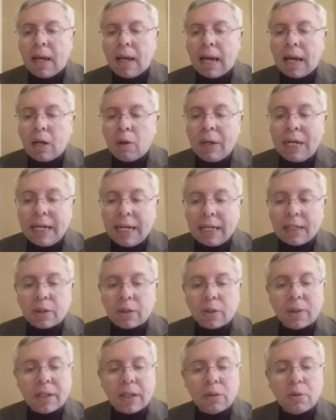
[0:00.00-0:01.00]
Al oír
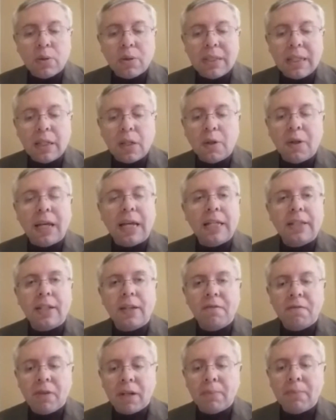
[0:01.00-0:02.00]
esto Jesús dijo, esta
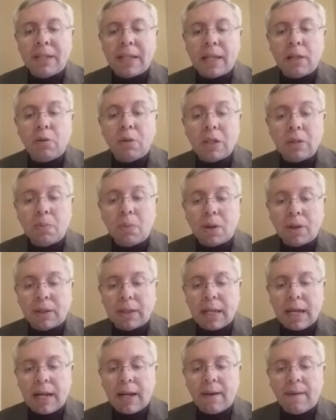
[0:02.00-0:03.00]
enfermedad no es
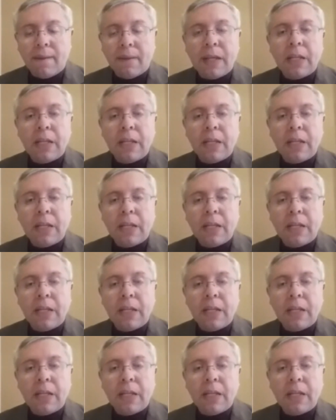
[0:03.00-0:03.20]
mortal,